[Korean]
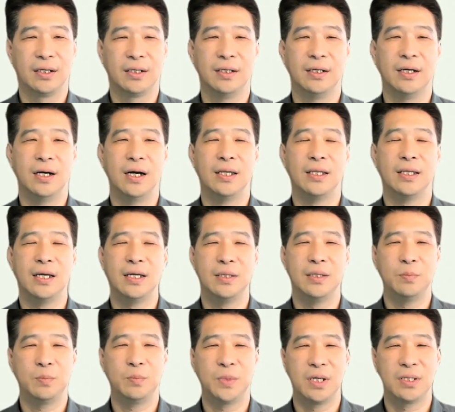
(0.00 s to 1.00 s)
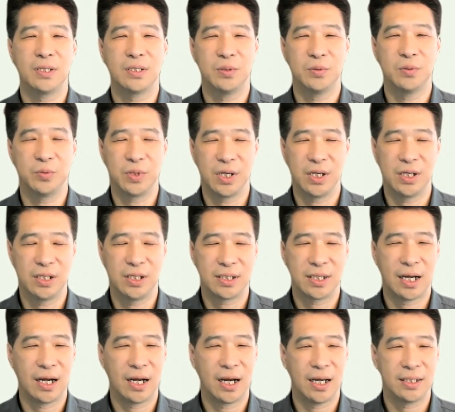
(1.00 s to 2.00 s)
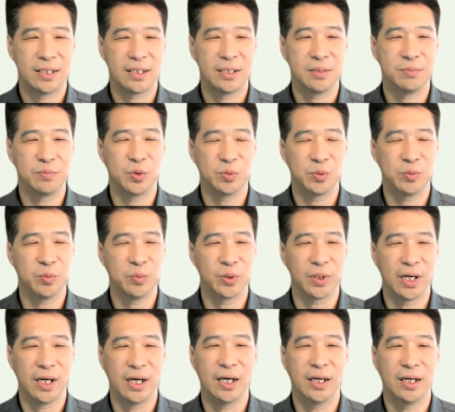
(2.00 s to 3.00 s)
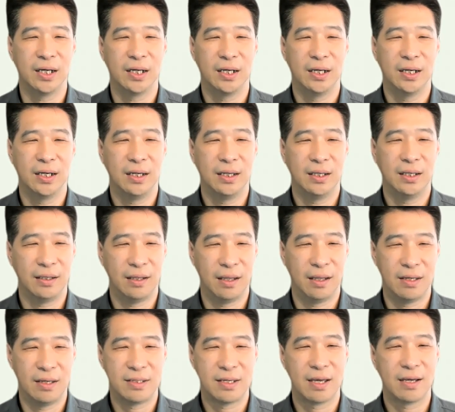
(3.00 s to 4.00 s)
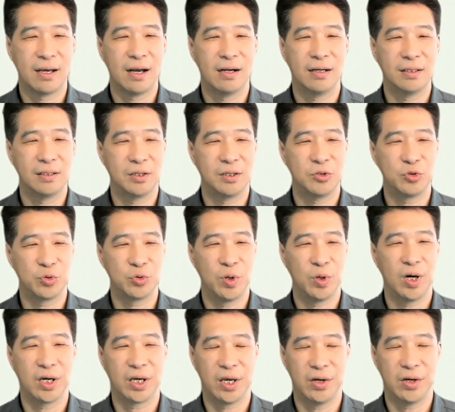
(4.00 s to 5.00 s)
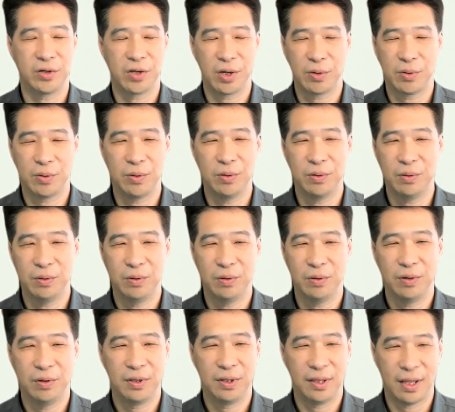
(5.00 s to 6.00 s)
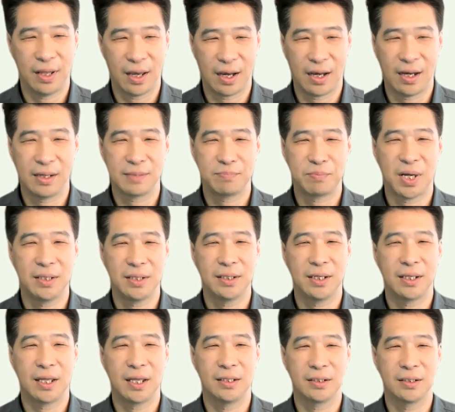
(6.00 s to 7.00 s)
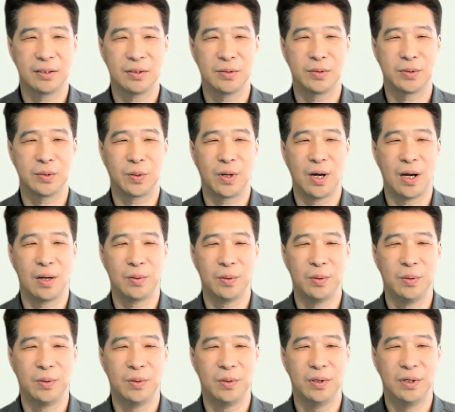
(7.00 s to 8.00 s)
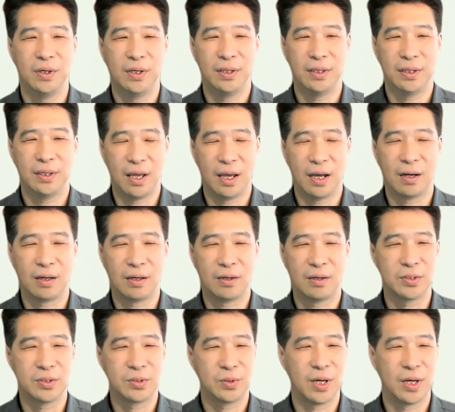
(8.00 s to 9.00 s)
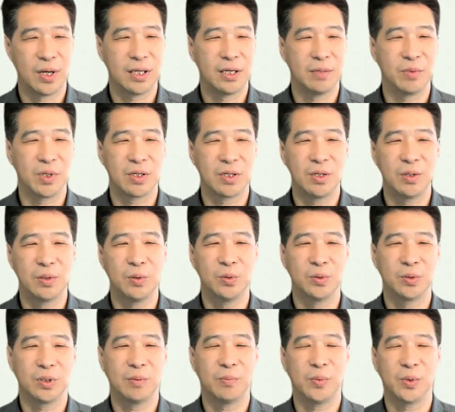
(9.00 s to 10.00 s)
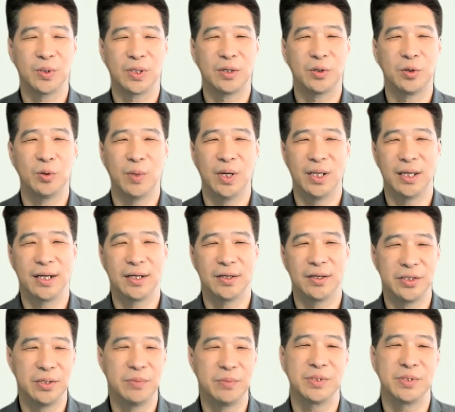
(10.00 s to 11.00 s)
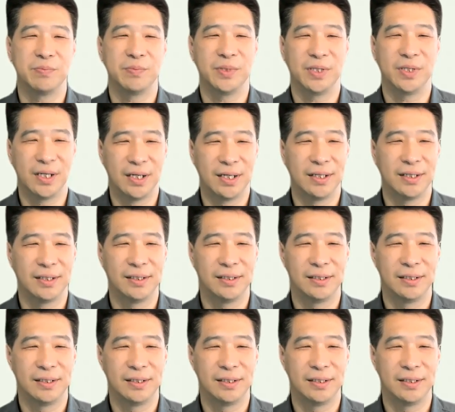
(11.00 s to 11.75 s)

그 하나님께서 우리를 사랑하시는 부분보다 내 생각을 더 중요하게 여기고 내가 판단하는 것으로 가고 내 것으로 하나님을 끌고 오는 것보다 교만한 것이 없습니다.